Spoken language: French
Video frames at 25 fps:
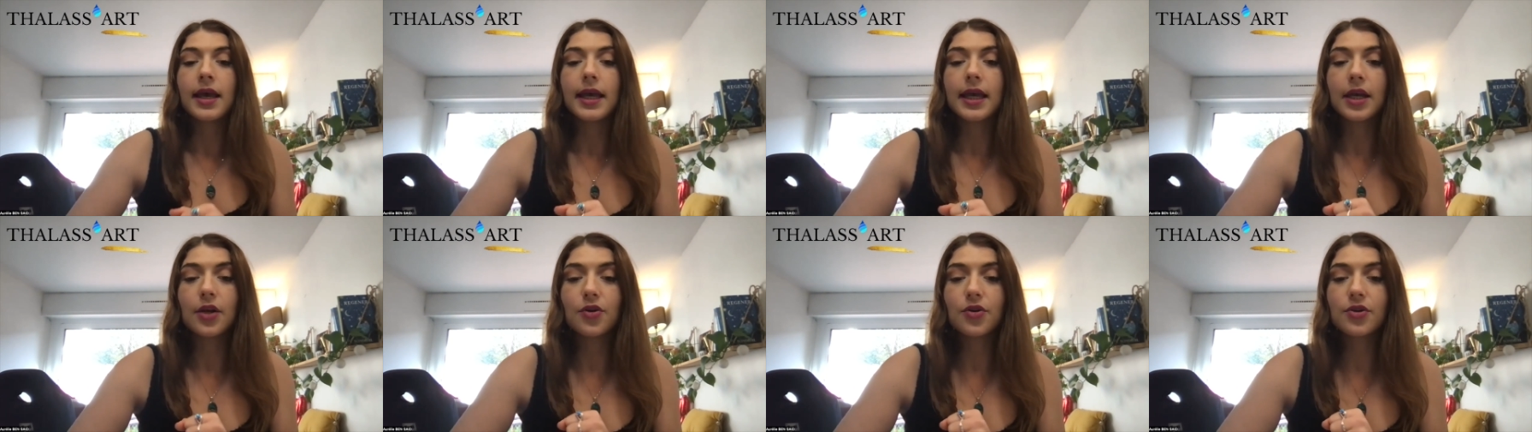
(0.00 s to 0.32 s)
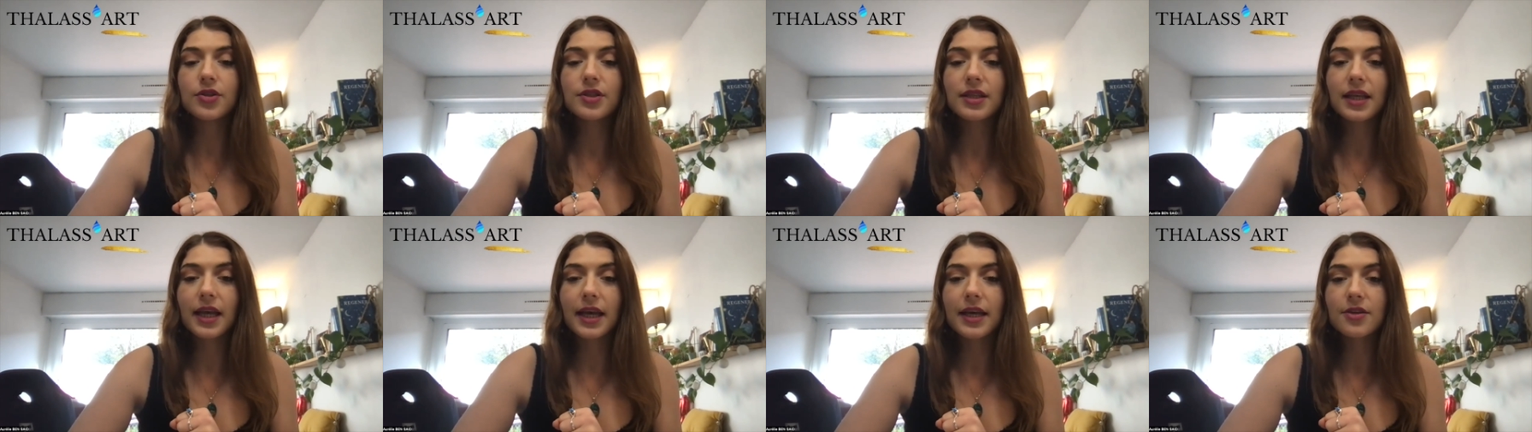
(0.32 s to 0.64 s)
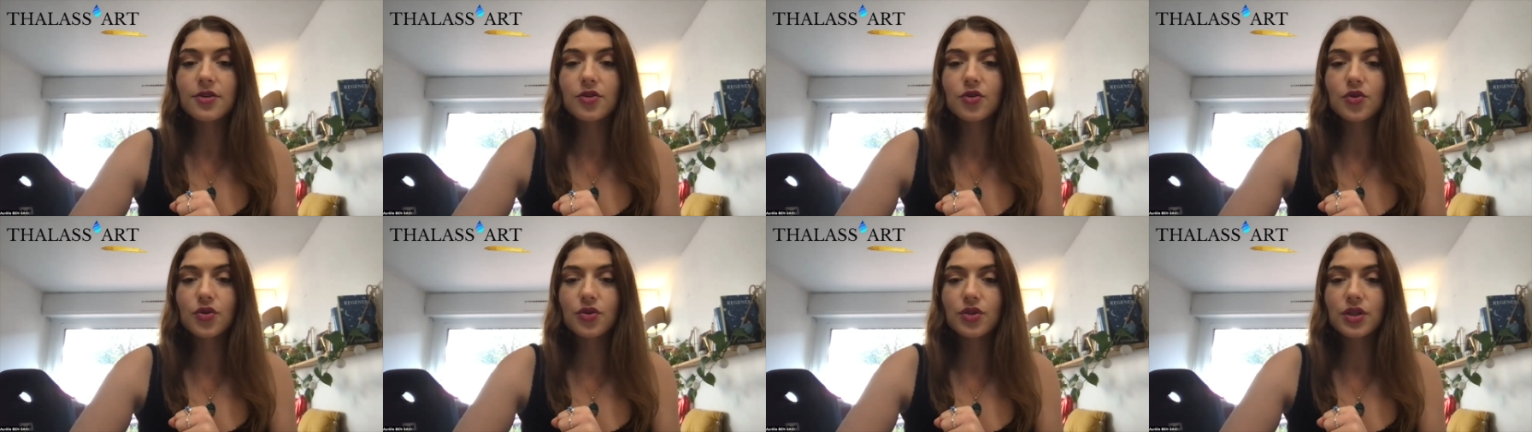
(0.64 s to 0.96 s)
Et le
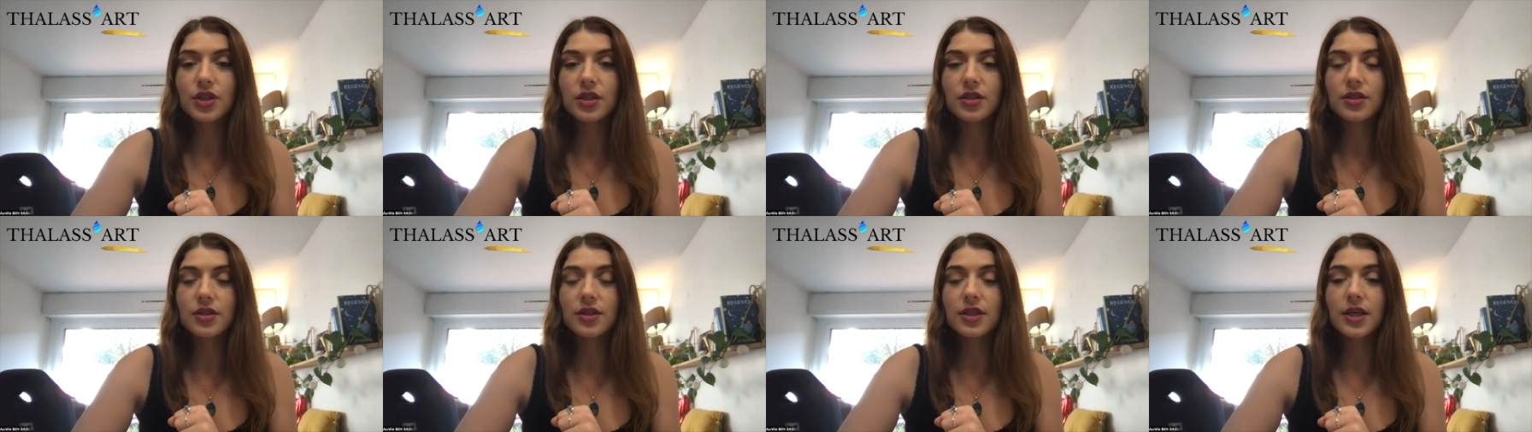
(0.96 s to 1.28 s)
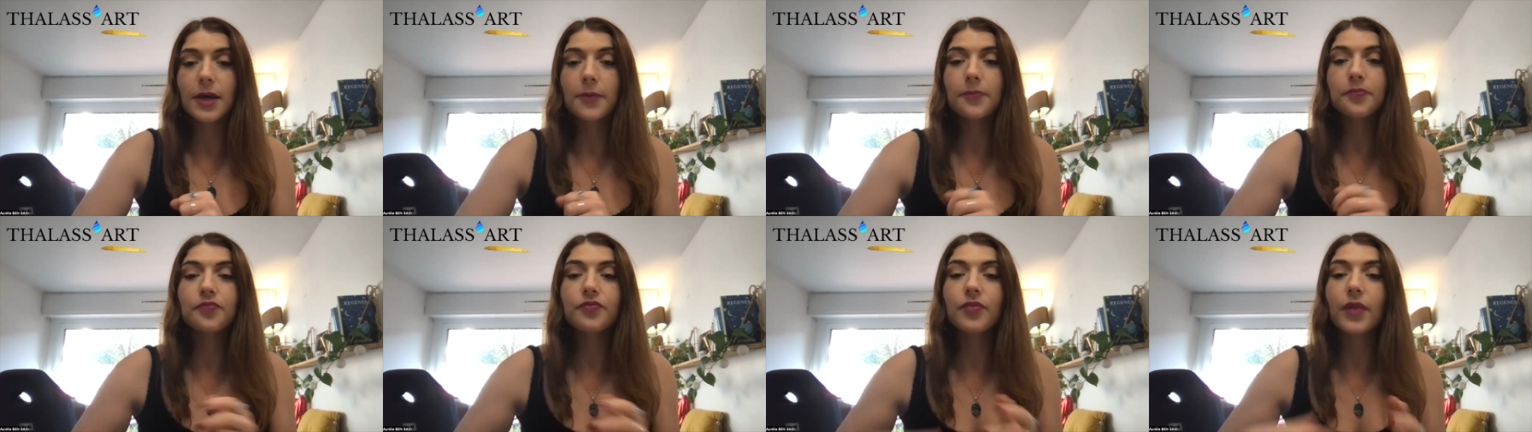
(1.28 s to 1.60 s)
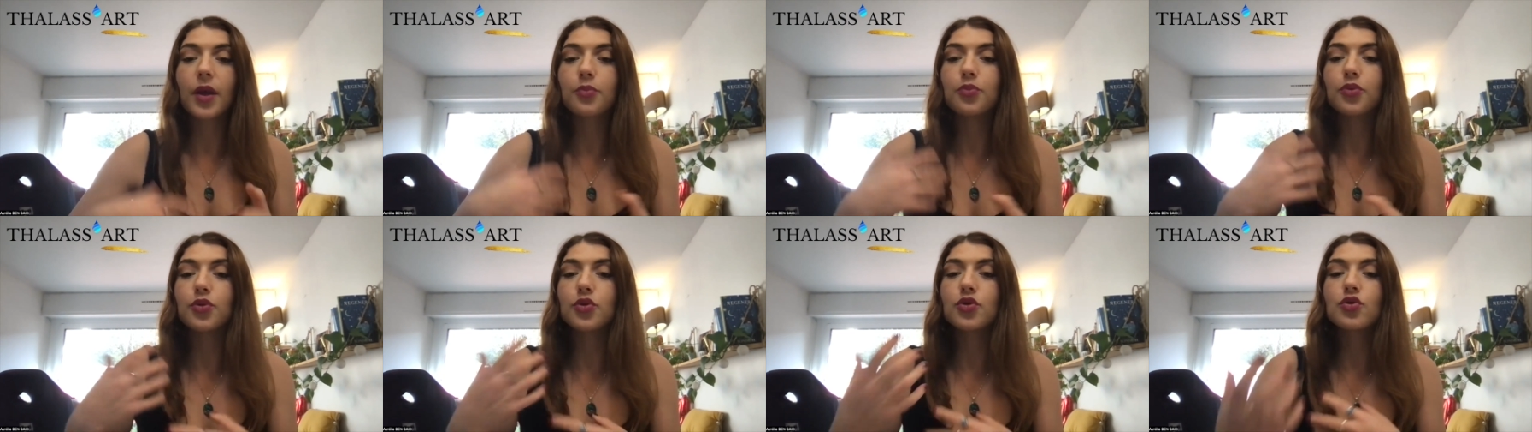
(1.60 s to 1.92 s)
stress quotidien
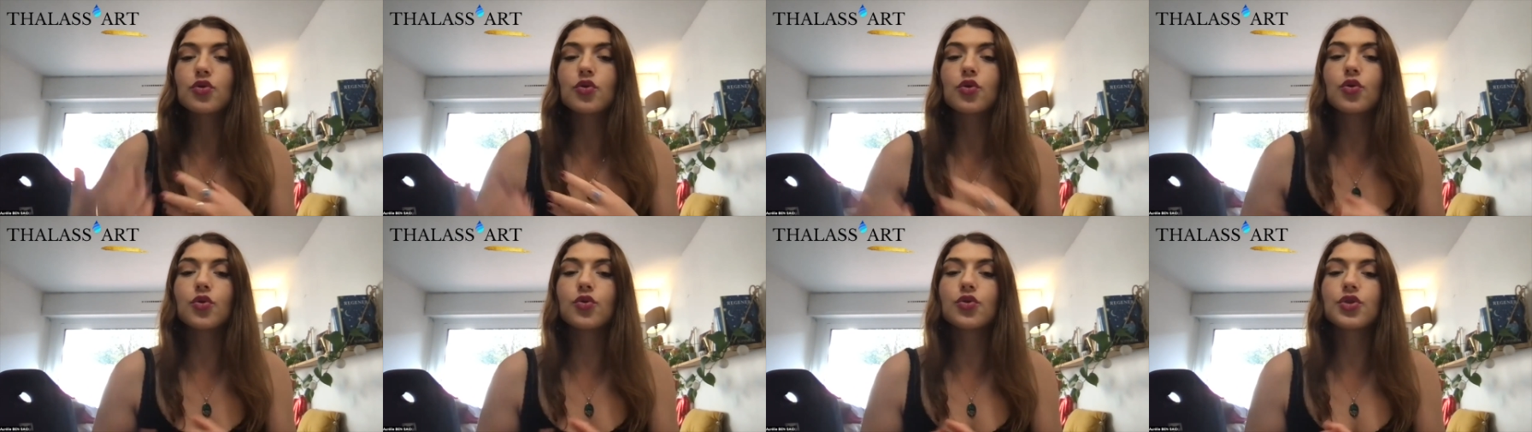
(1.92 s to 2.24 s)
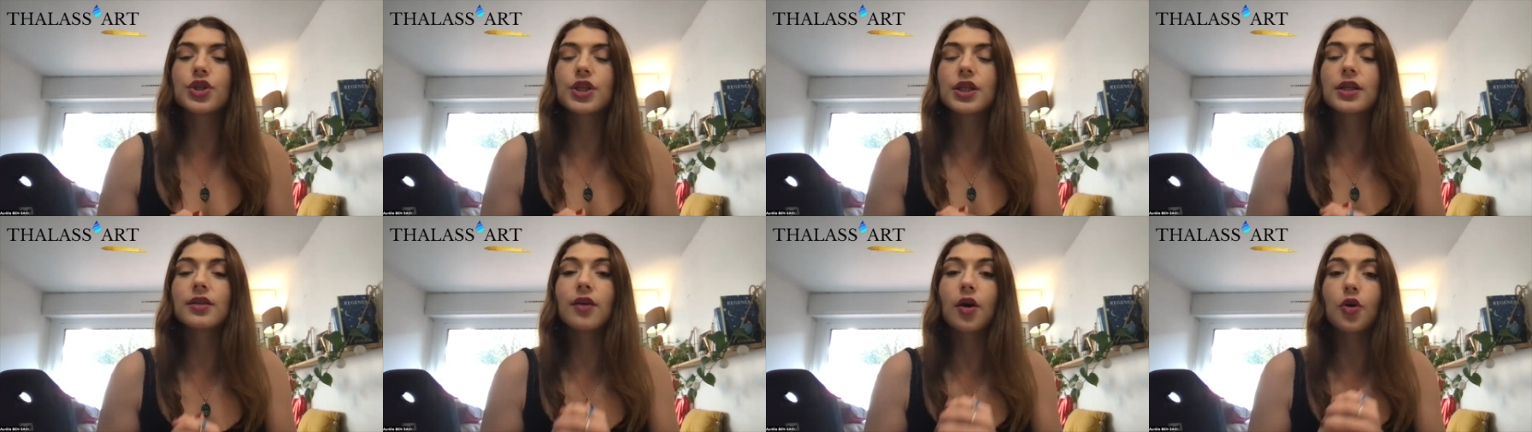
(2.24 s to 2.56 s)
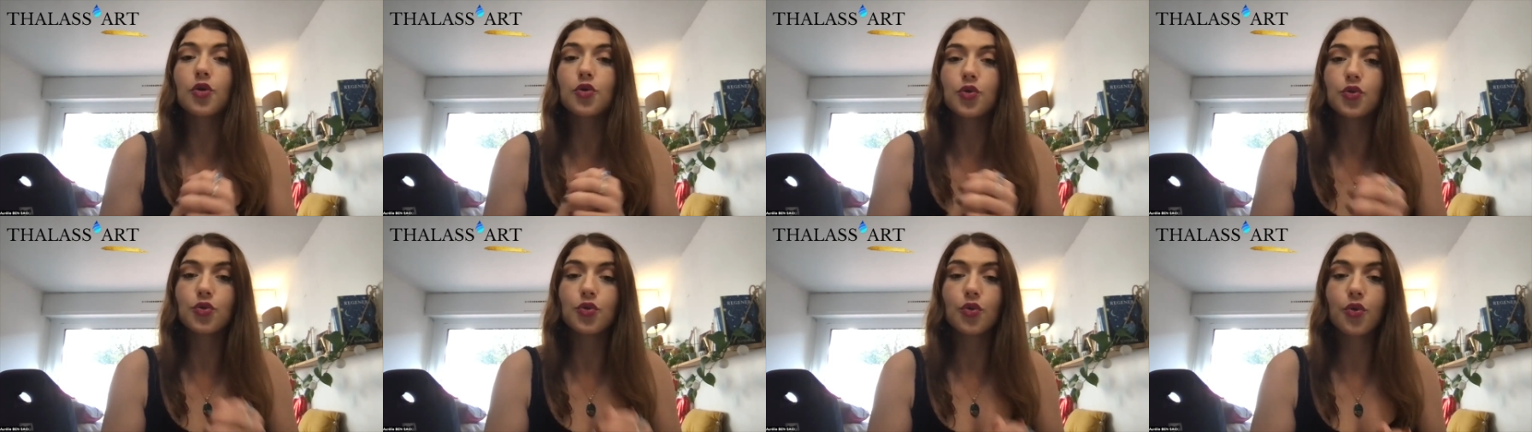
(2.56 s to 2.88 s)
peut se loger
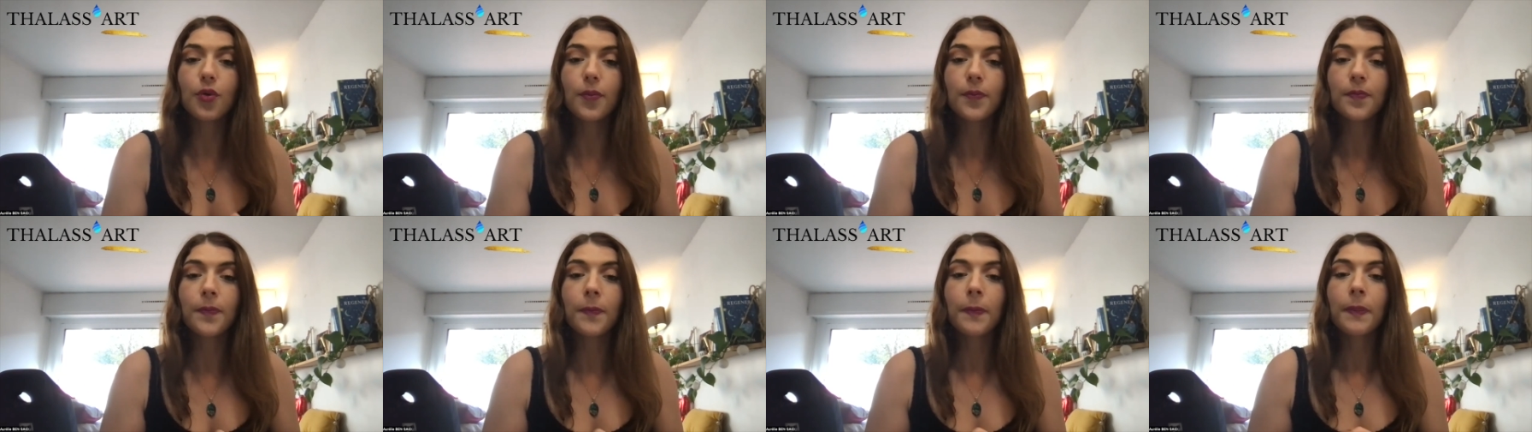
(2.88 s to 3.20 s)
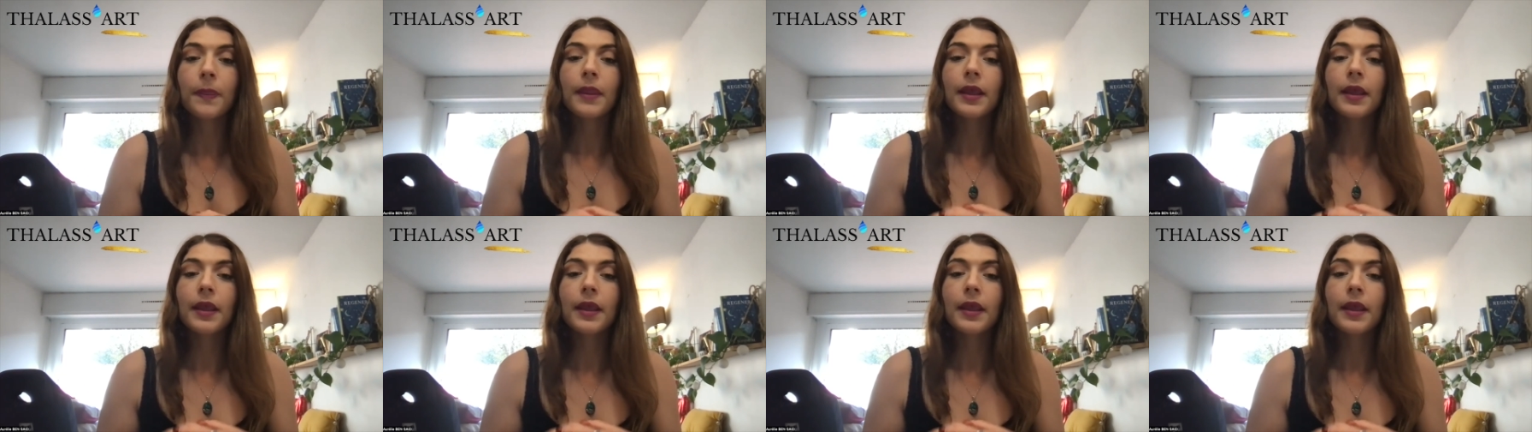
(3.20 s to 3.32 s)
dans le dos,